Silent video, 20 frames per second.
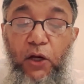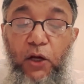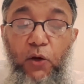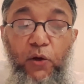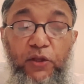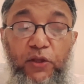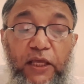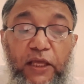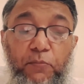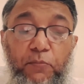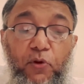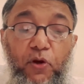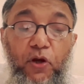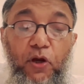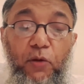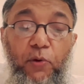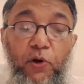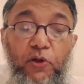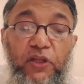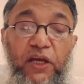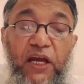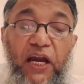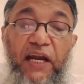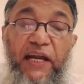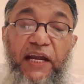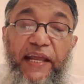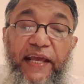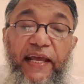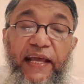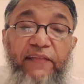নৈতিক মূল্যবোধ
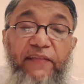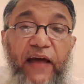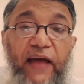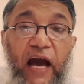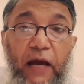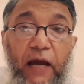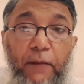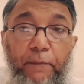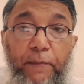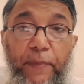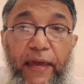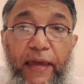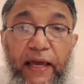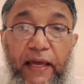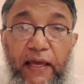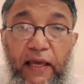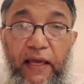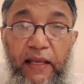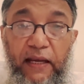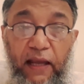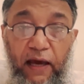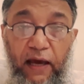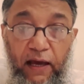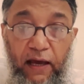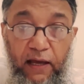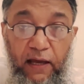টিকে থাকবে কি না